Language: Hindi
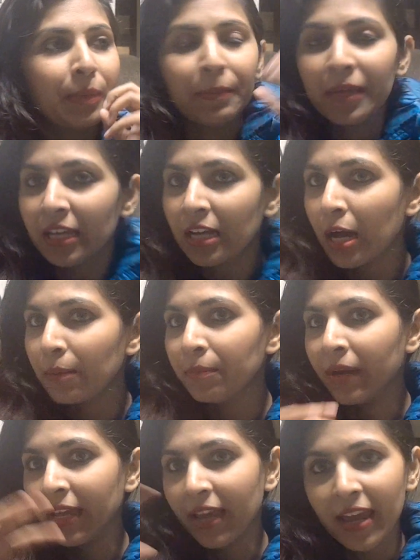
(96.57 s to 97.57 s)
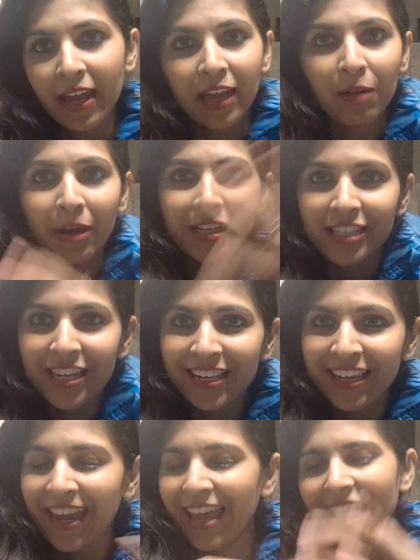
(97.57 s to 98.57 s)
माई मेकअप माई हेयर माई
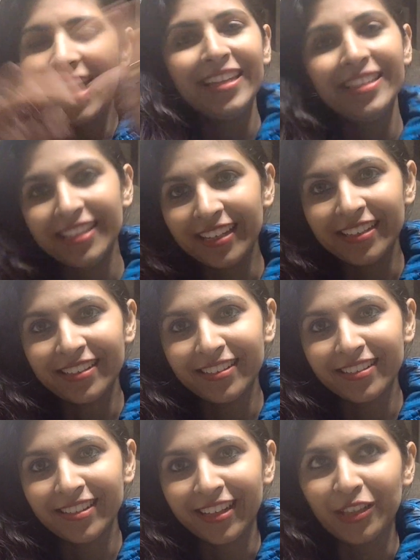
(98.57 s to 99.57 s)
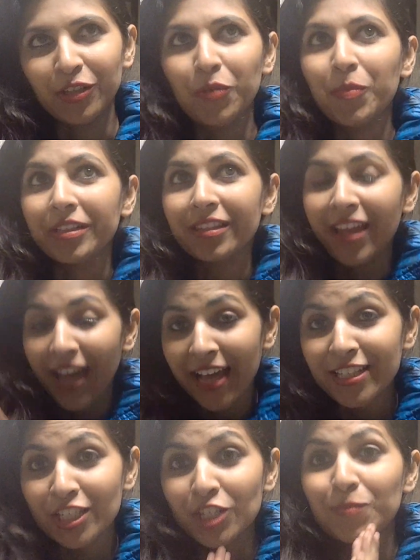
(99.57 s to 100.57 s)
स्किन केयर एनी थिंग दैट यू नो बट देर
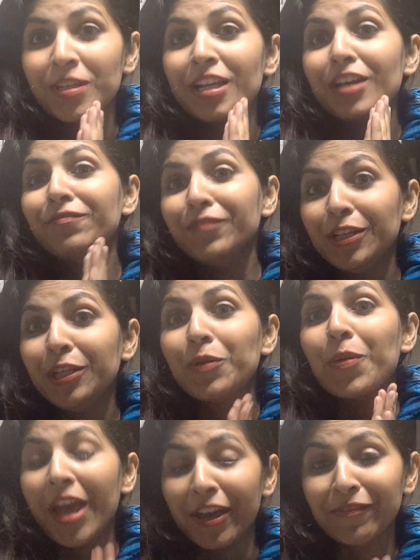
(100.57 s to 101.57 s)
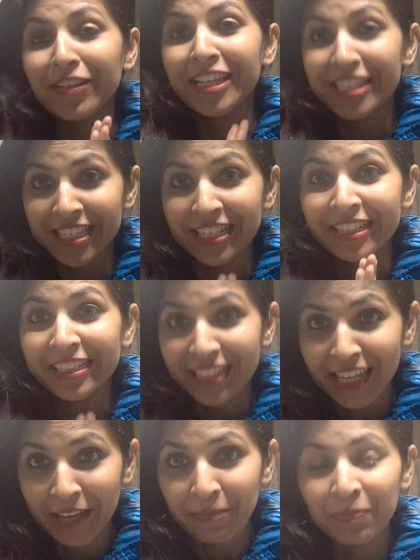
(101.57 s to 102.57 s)
हैज़ टू बी अ वीडियो एवरी सिंगल
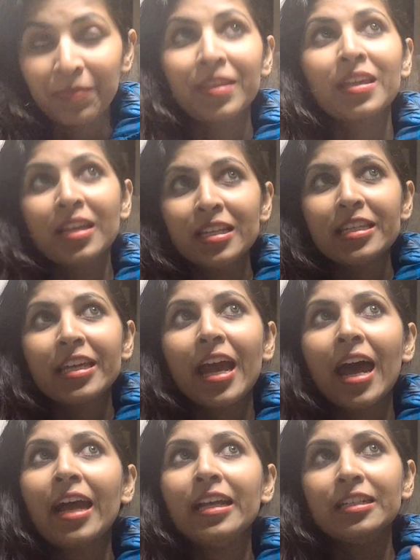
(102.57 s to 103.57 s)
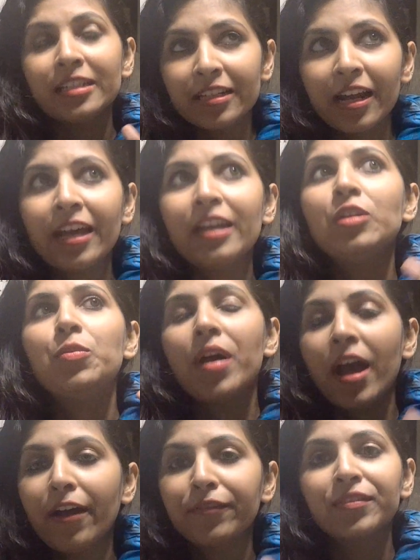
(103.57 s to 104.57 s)
डे ठीक है आई ट्राई टू
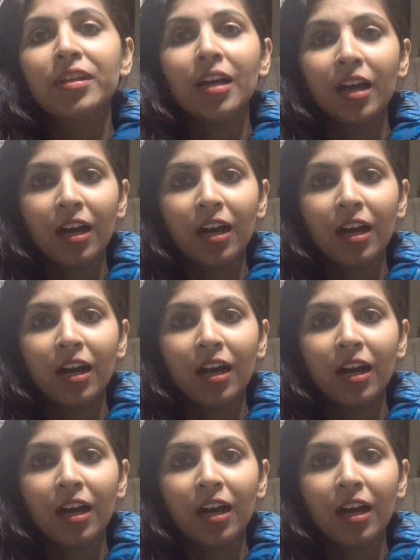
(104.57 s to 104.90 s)
हैव